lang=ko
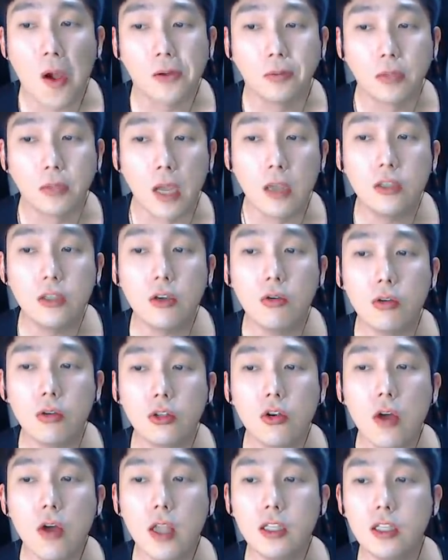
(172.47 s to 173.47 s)

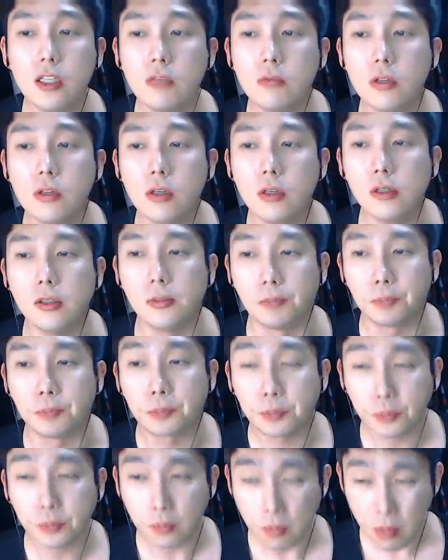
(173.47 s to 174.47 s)
개인적으로 초갓집은
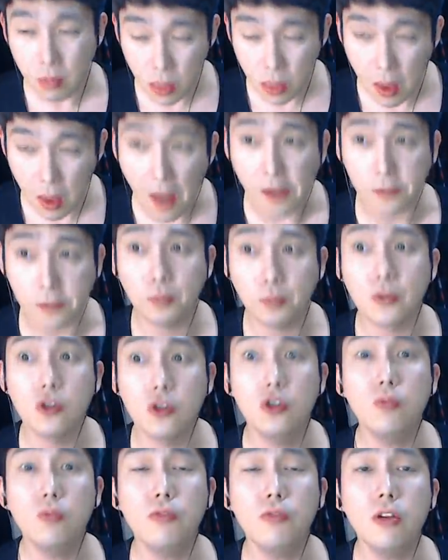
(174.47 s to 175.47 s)

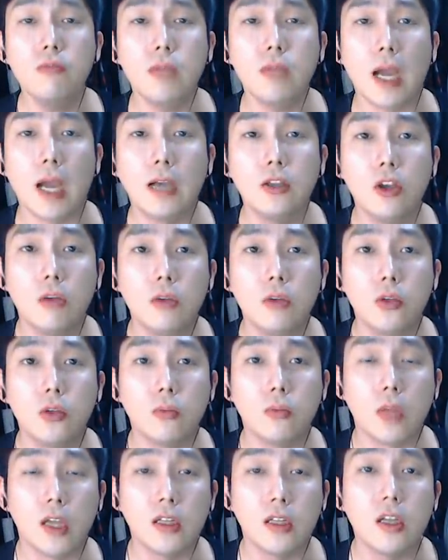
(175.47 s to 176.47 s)
슈프림 양념이
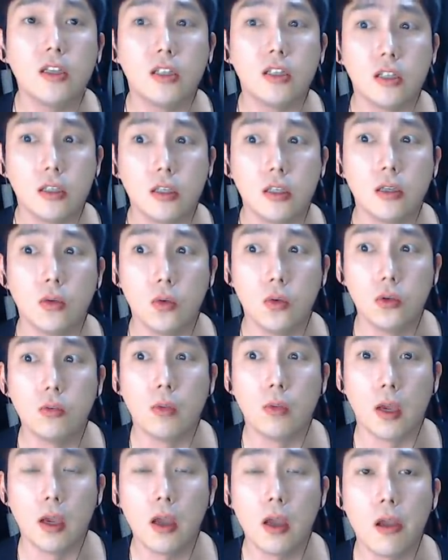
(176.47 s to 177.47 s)
좀 대세지,
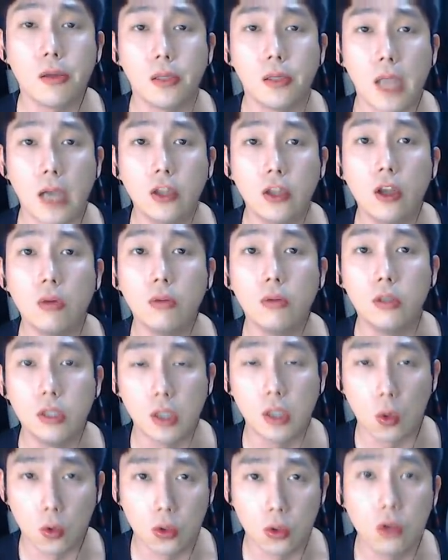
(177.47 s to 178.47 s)
요즘에. 양념은
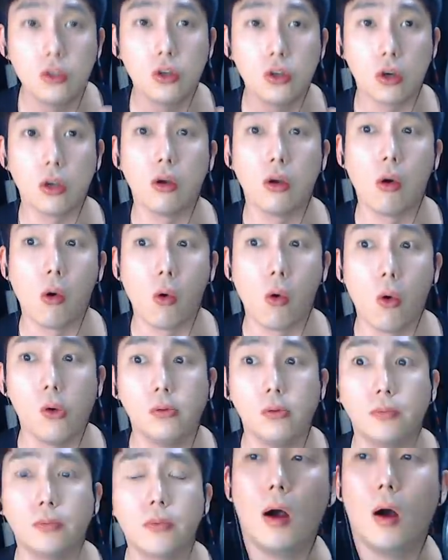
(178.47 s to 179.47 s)
이제 고전적인
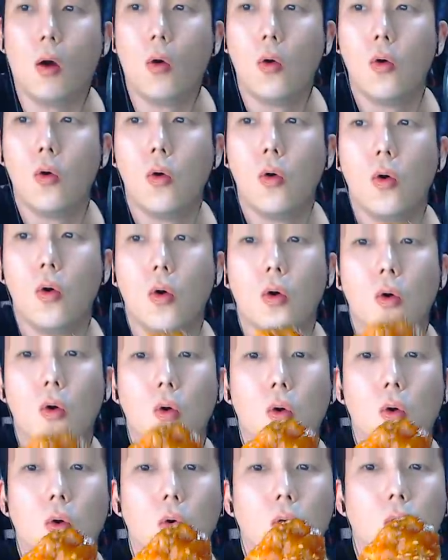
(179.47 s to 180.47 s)
거고. 어우.
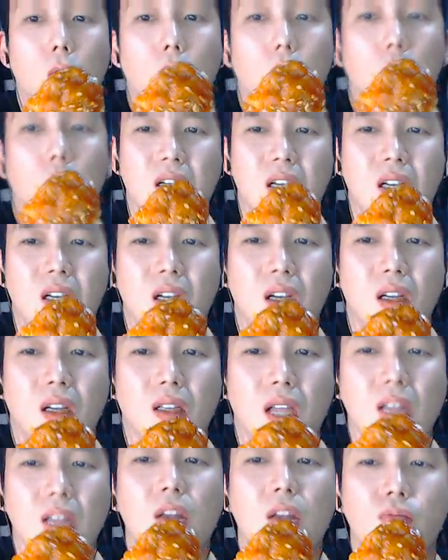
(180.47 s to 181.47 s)

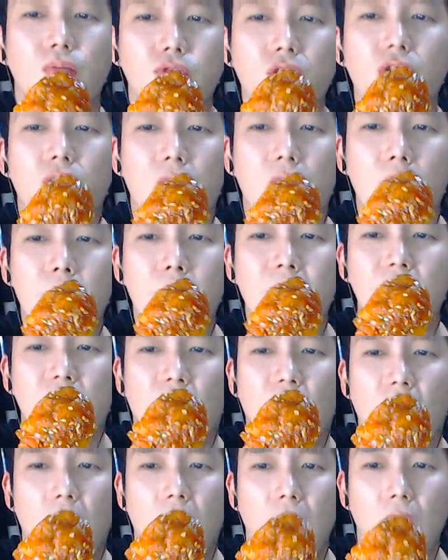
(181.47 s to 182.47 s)
난 이렇게 무조건
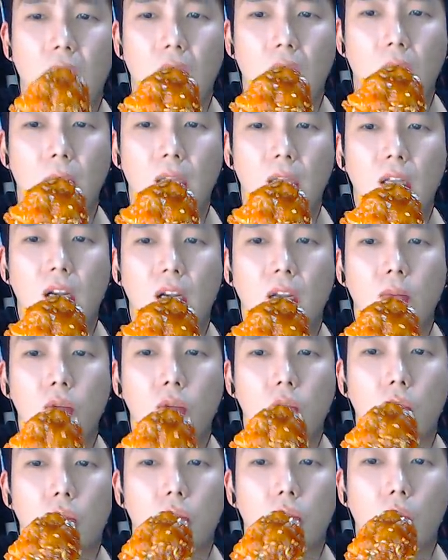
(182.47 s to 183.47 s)
깨만이야. 배달의
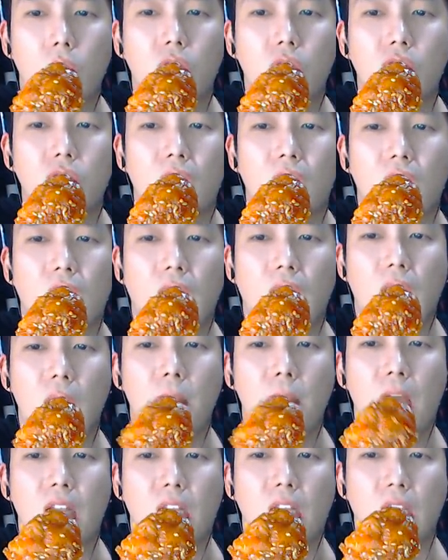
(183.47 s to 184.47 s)
민족 그 요청사항에
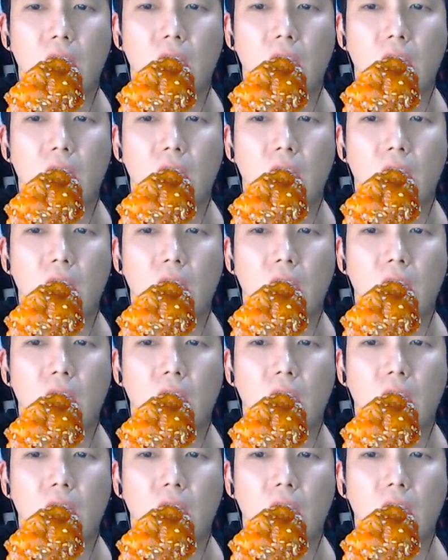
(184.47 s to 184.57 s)
깨만이.